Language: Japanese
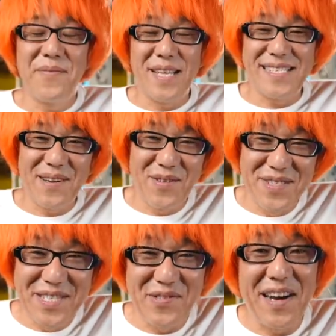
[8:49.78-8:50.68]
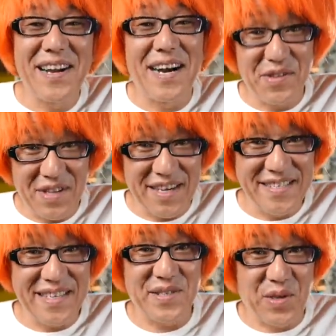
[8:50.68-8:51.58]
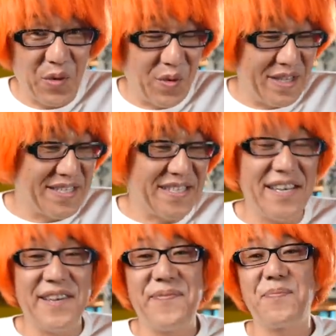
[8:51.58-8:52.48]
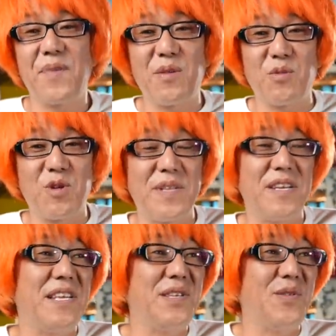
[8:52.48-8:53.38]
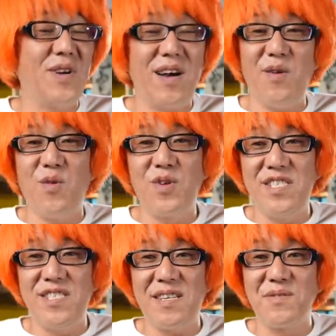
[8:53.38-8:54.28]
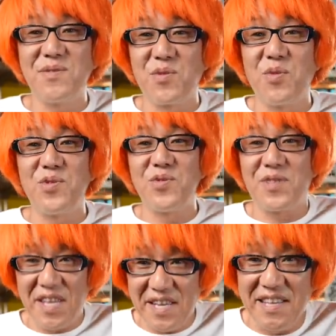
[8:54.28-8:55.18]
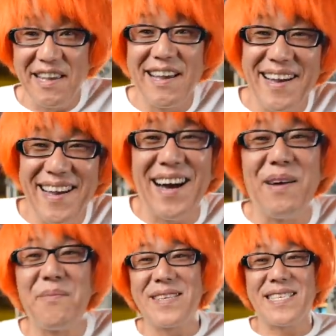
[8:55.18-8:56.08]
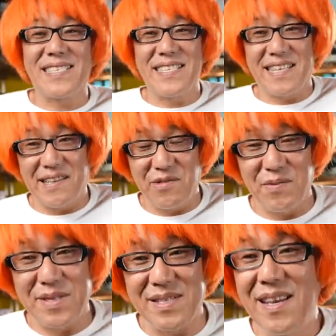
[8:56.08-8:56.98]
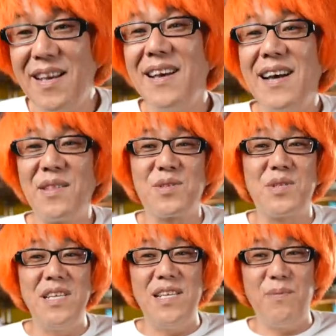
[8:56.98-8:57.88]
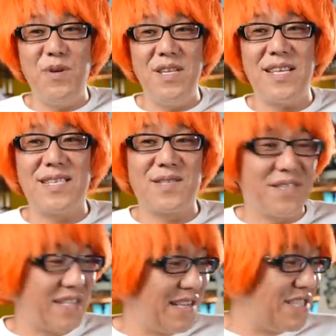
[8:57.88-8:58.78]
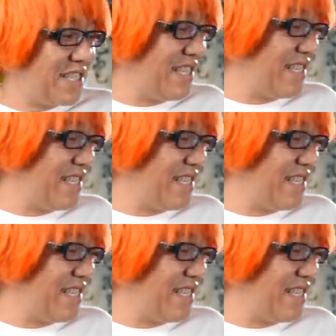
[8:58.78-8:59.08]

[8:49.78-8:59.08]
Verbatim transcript: 皆さんこんにちは、ガガの高橋です。今日はですね、あのこれまでレディオガガオリジナルという体で販売させていただいております、あの スリーディー プリンターで作っているシ